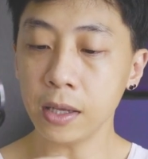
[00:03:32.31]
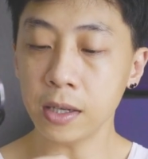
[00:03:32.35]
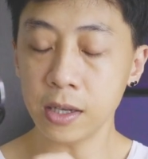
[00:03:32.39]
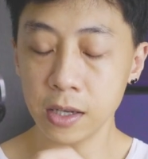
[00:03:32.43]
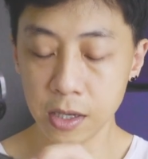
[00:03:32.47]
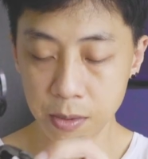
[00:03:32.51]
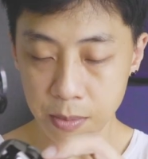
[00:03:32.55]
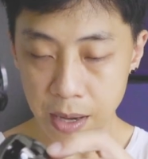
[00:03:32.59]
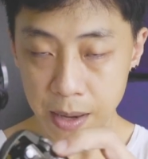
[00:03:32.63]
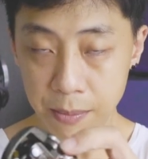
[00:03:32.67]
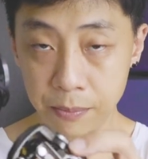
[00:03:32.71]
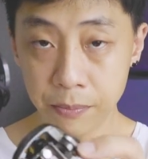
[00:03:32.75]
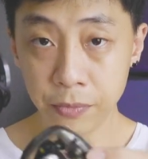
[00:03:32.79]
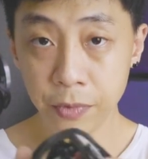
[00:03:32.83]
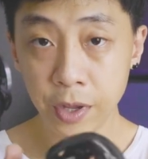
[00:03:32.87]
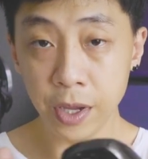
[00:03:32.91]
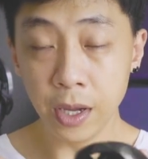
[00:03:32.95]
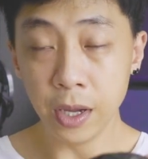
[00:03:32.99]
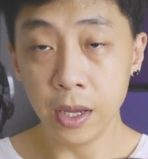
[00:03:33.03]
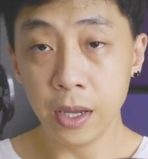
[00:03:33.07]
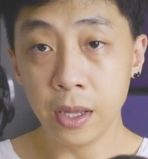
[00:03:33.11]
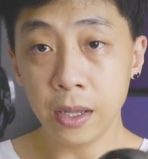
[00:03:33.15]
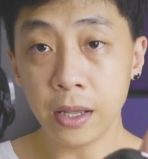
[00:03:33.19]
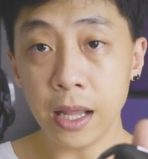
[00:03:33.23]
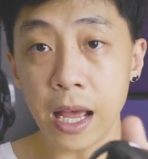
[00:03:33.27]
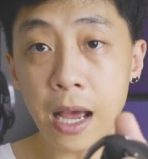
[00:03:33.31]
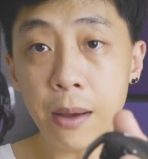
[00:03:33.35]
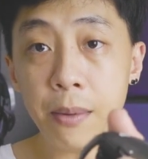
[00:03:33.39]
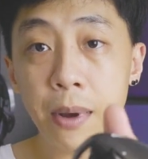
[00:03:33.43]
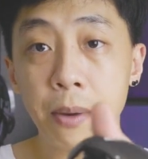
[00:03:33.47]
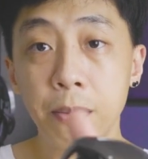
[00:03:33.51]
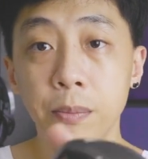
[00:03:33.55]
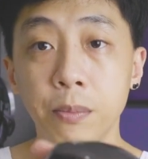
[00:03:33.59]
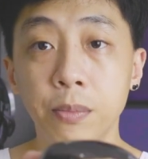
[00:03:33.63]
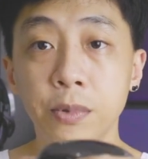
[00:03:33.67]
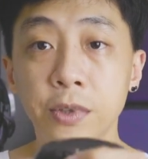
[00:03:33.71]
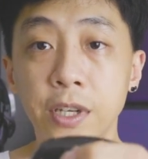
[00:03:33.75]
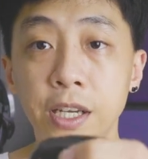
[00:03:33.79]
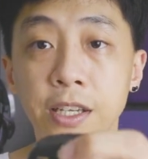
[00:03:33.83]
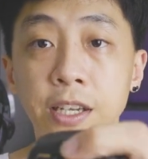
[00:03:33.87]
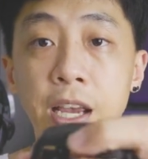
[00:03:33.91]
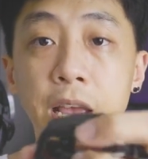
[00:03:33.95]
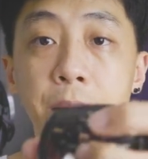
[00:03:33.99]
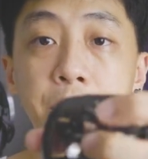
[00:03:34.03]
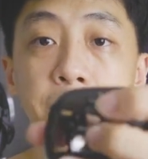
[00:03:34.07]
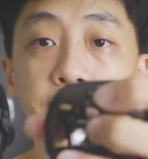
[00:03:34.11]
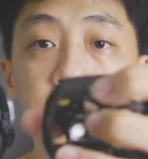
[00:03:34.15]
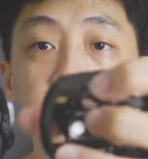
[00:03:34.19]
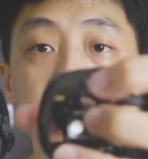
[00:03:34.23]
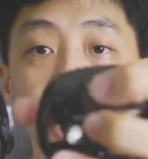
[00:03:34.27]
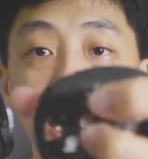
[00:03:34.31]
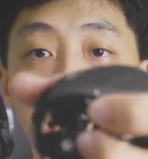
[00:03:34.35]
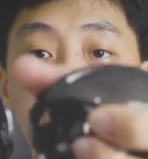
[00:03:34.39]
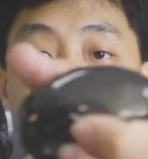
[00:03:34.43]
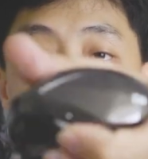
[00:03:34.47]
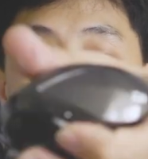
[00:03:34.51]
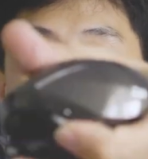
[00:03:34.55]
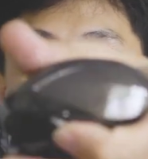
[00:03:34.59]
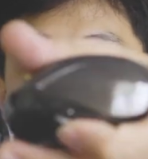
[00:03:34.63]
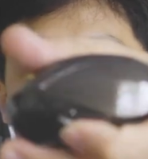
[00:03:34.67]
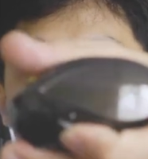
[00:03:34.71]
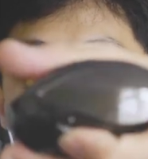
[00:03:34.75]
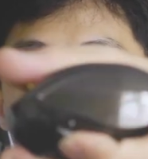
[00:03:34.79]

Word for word: คือแบบถ้าแบบจะใช้มือเลียก็ให้